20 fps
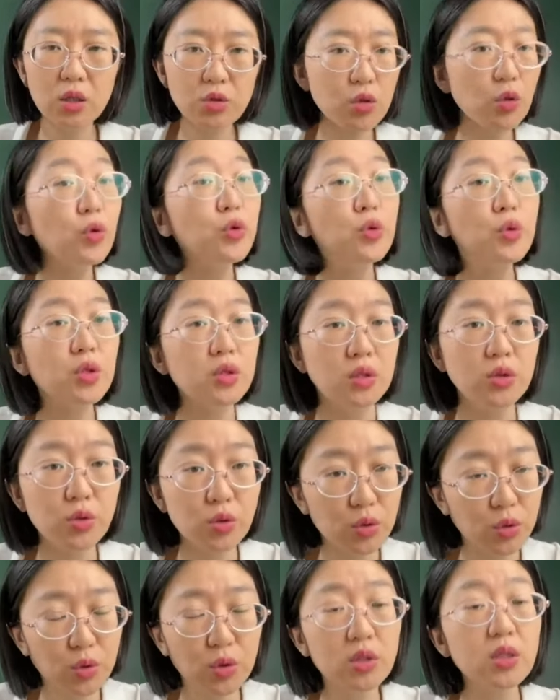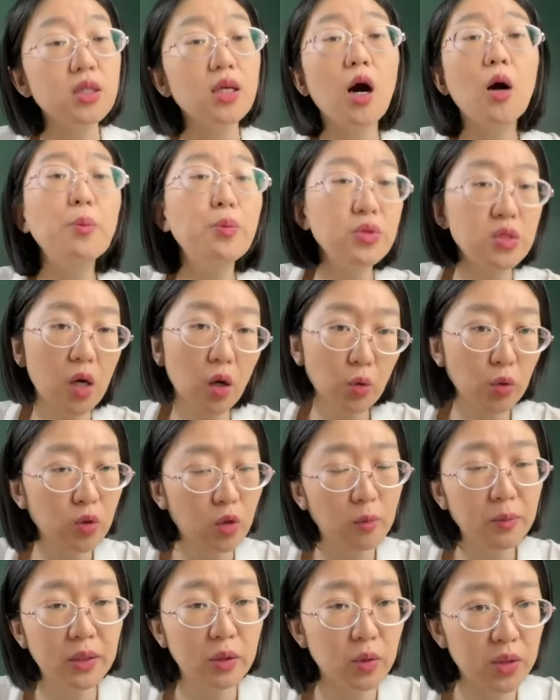最后有可能就是说你要不交户
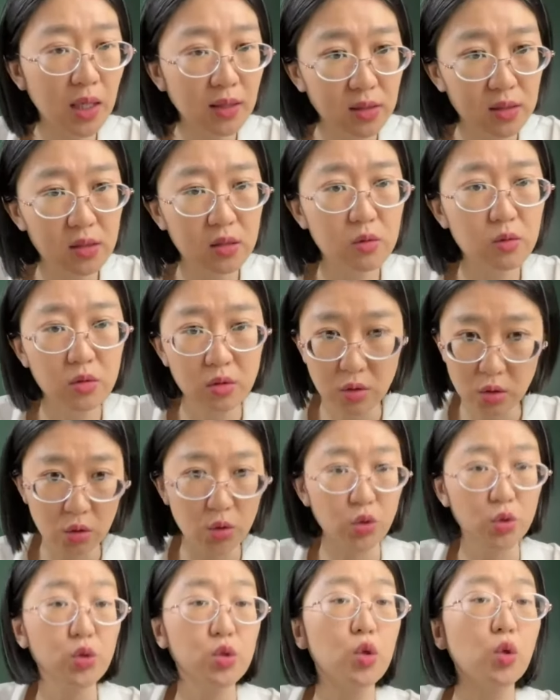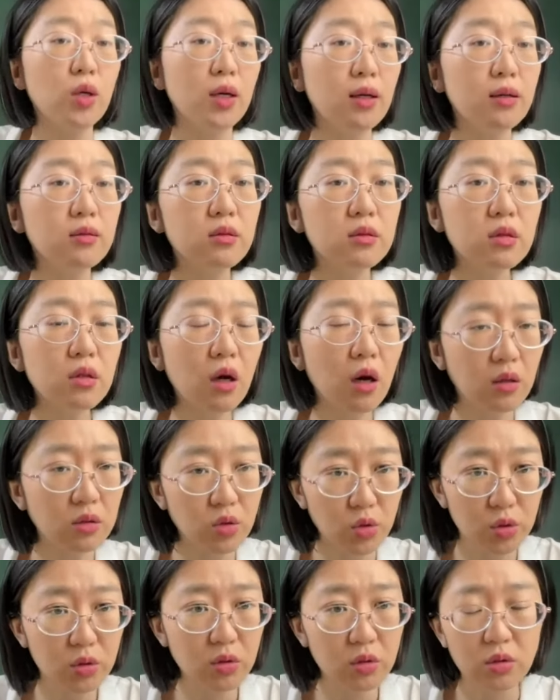口本，我让你你你就走人啊，
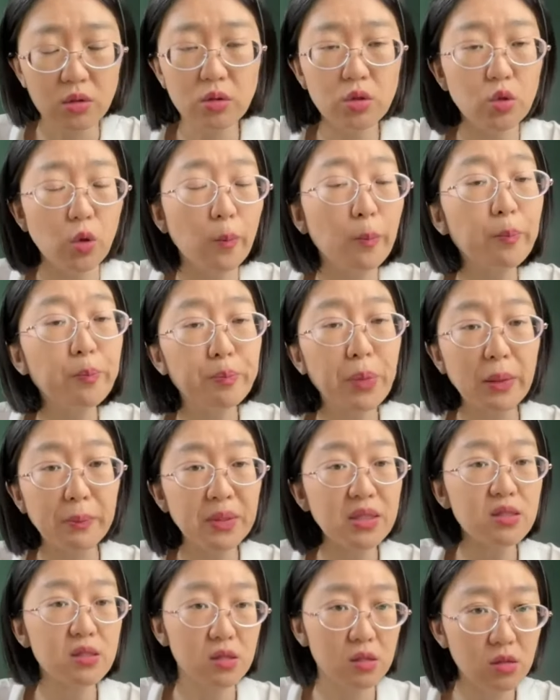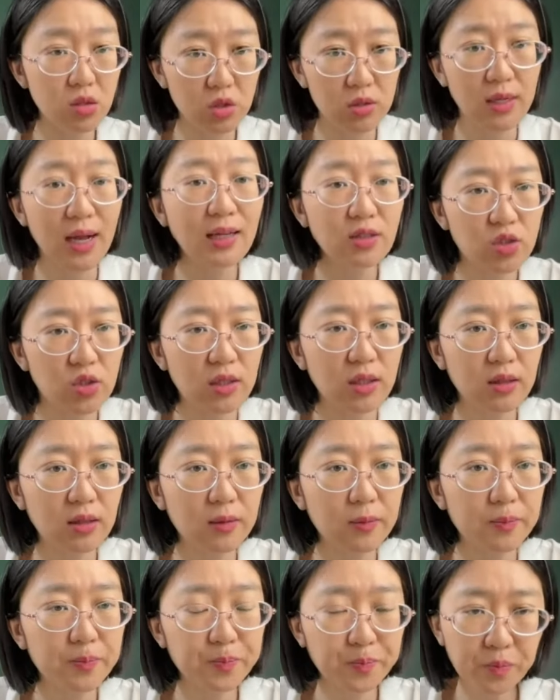你你你就被逼辞职啊之类
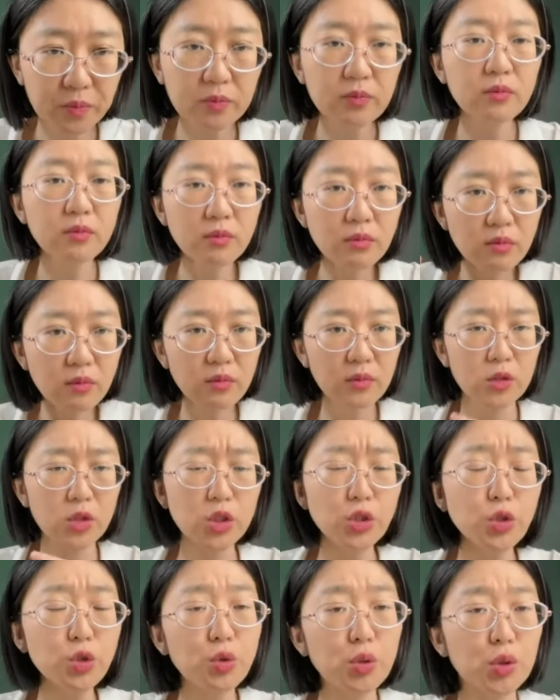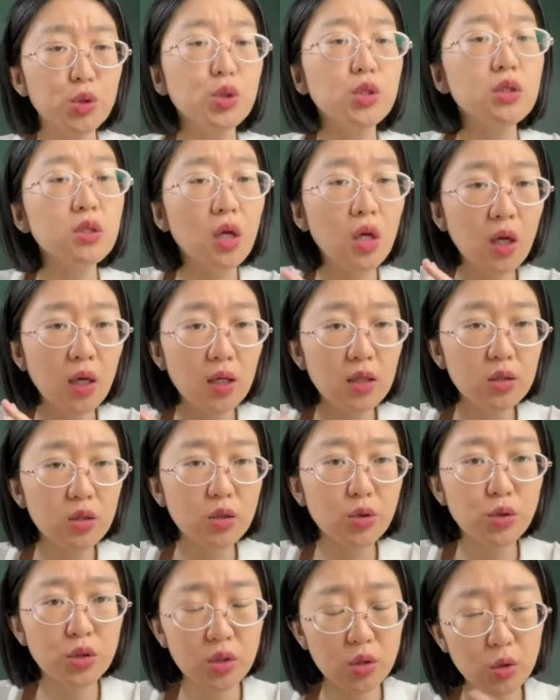的，这就我说，
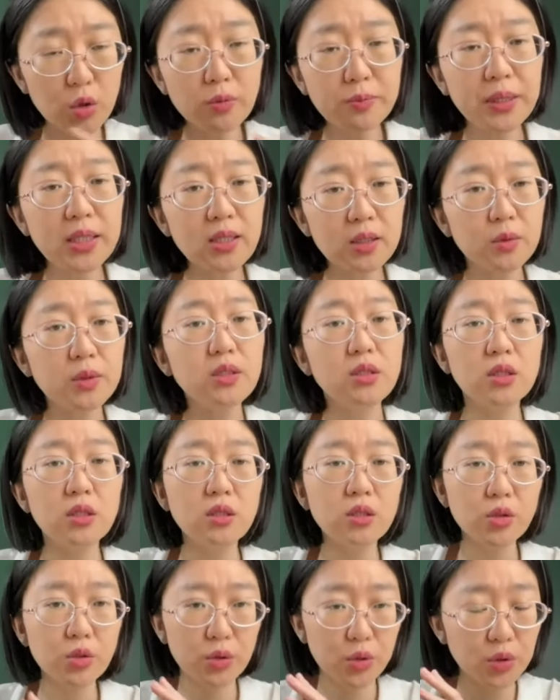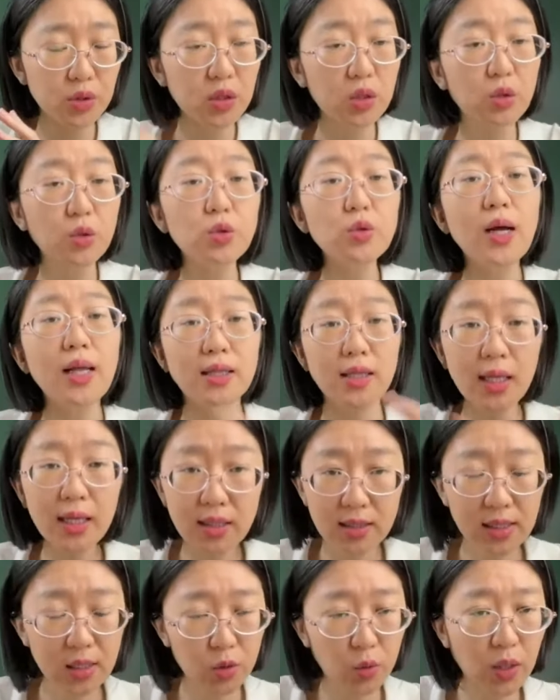就是中配的问题，就是说你有软
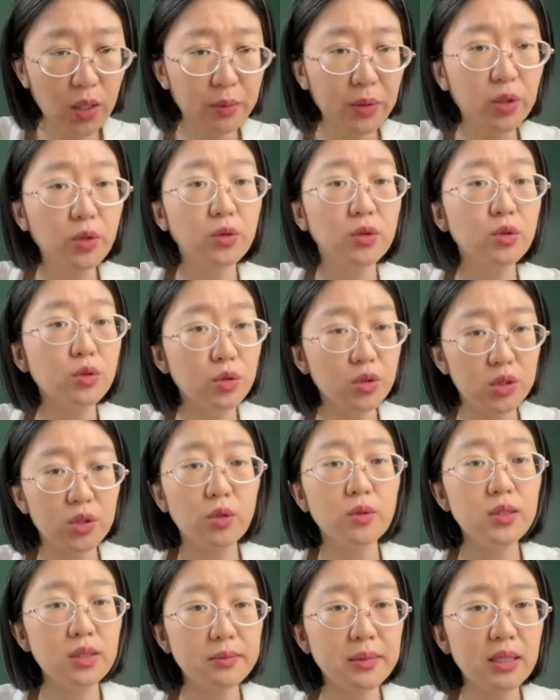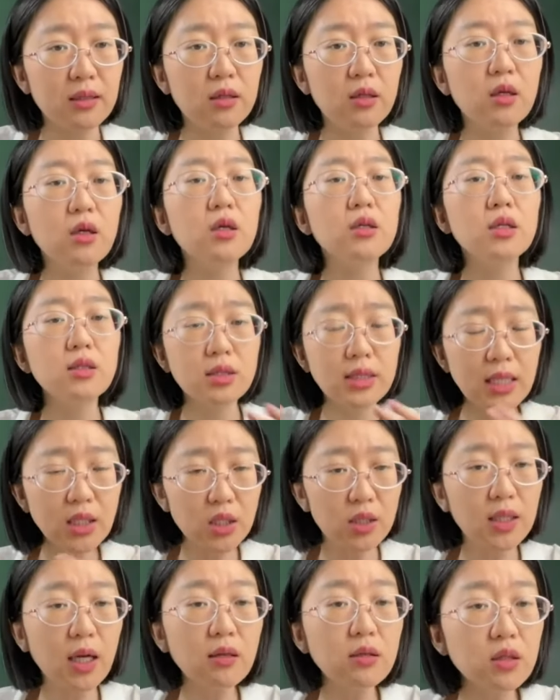肋在中华人民共和国手里嘛，那但
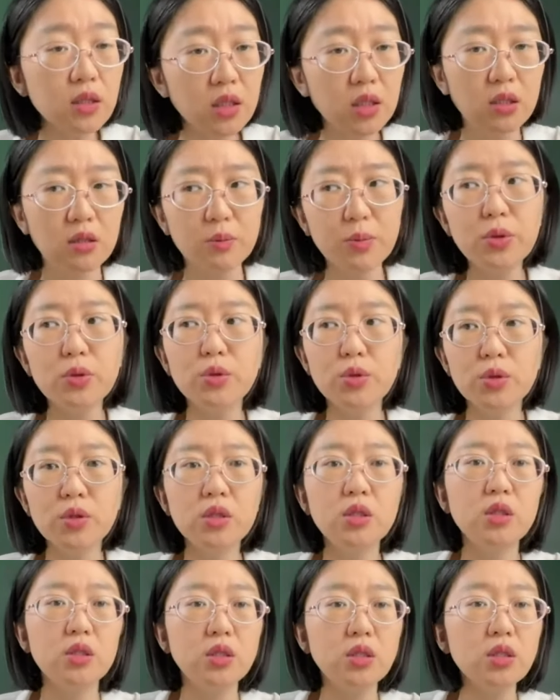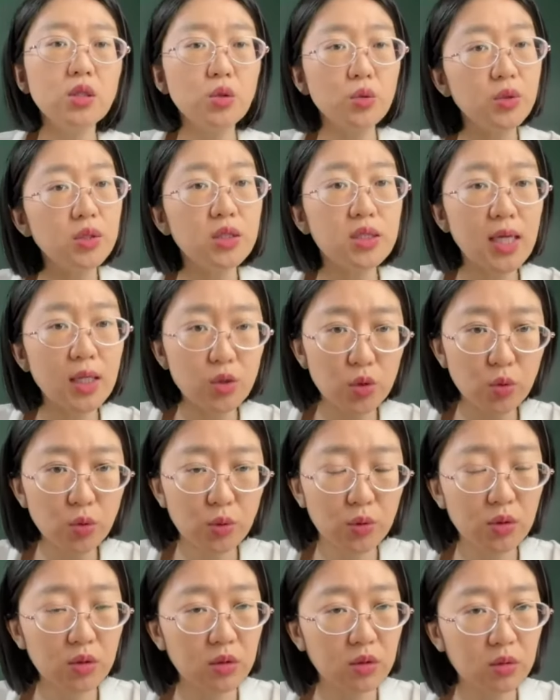是当你譬如说你进入一家中
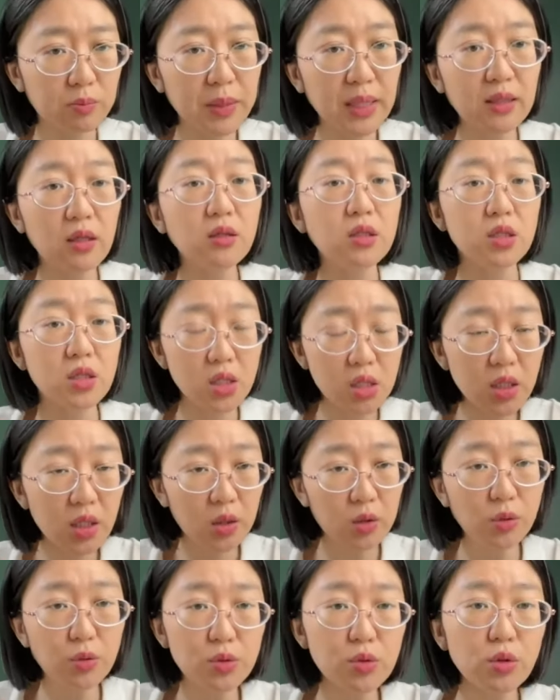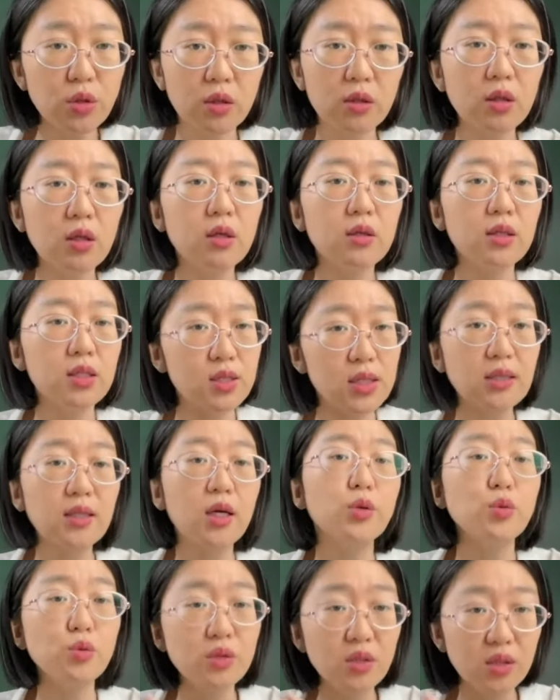国的半导体企业工作，那相
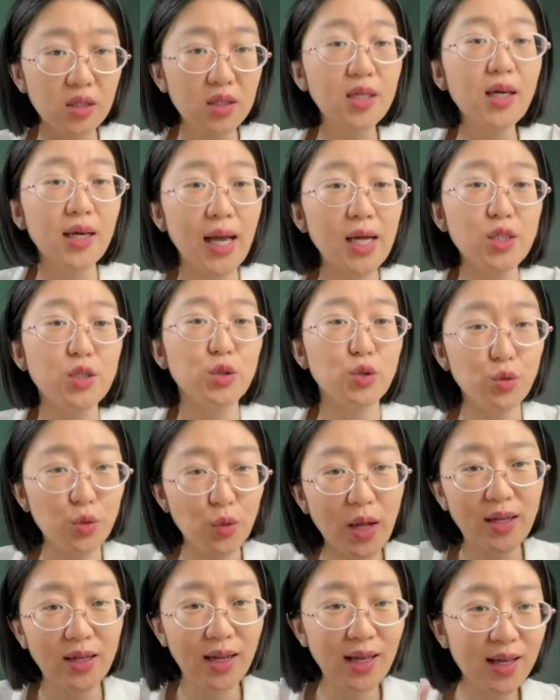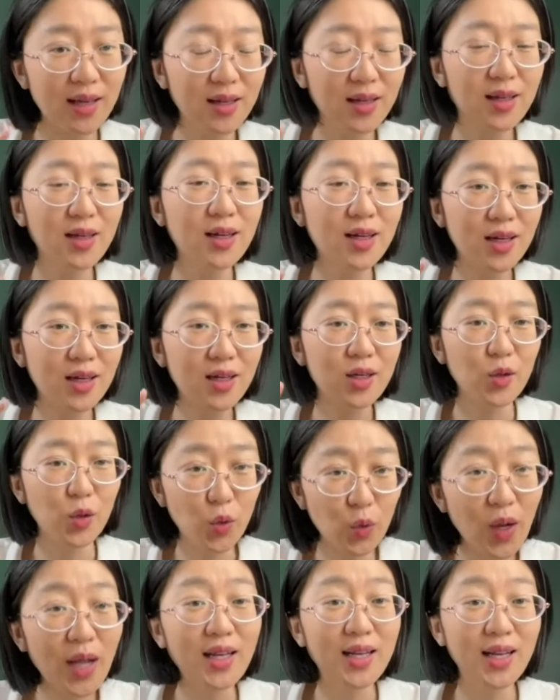当于你也开始有软肋。有
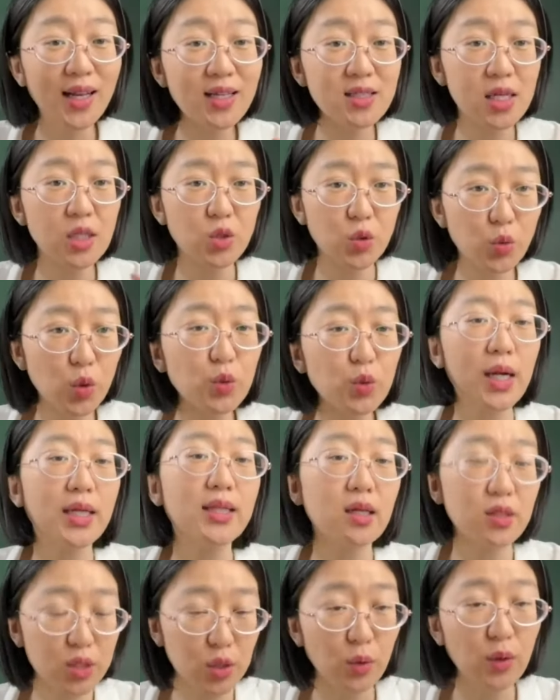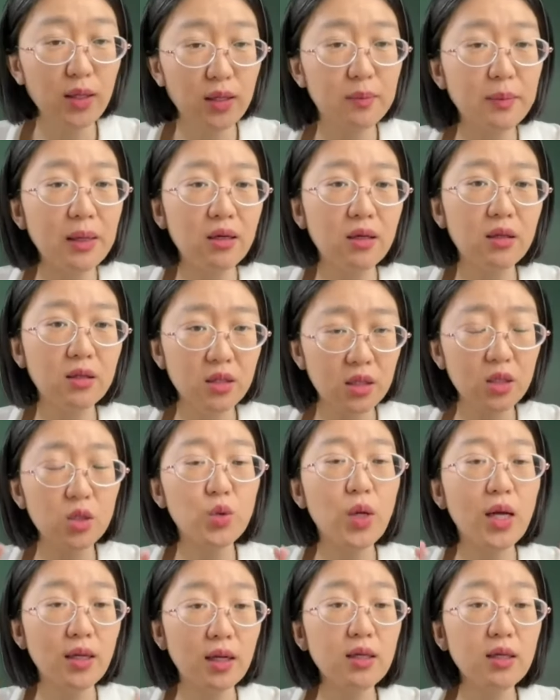软肋在中国共产党手里了吗？你的
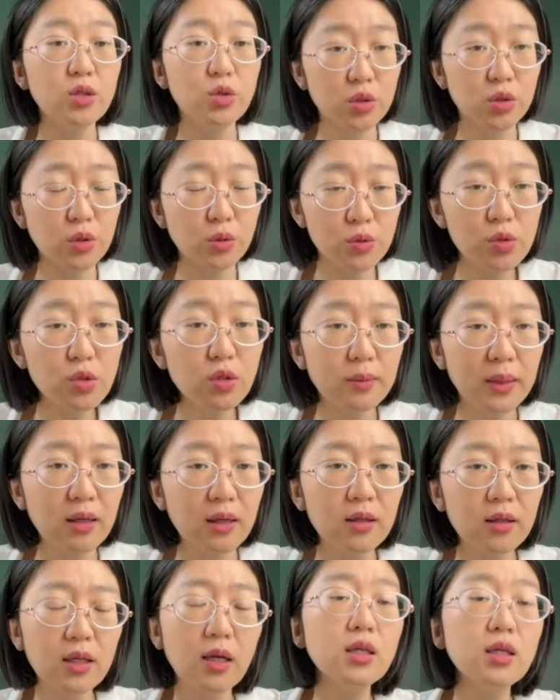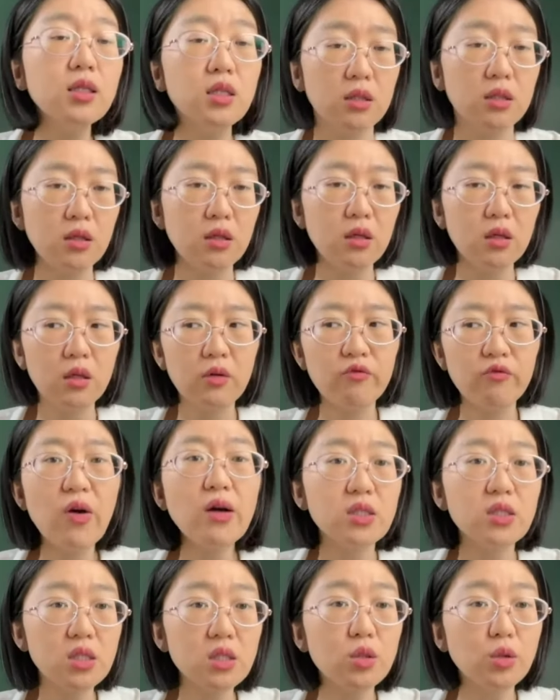软肋就是工作嘛。当然，你
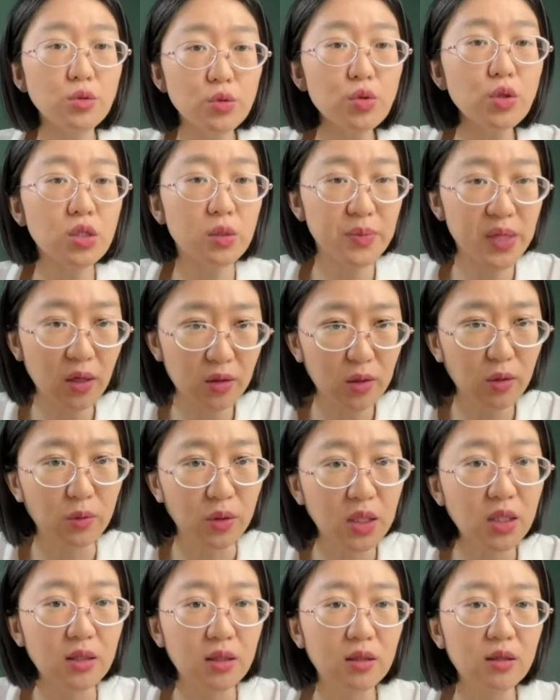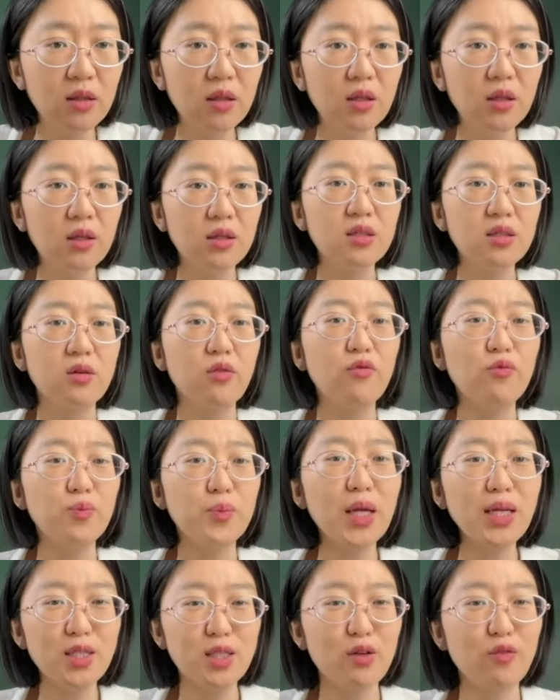放弃工作是比较容易的，但是
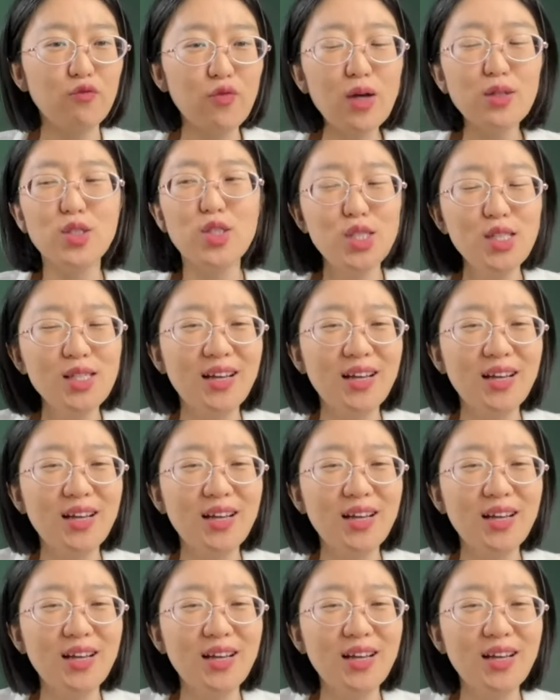但是放弃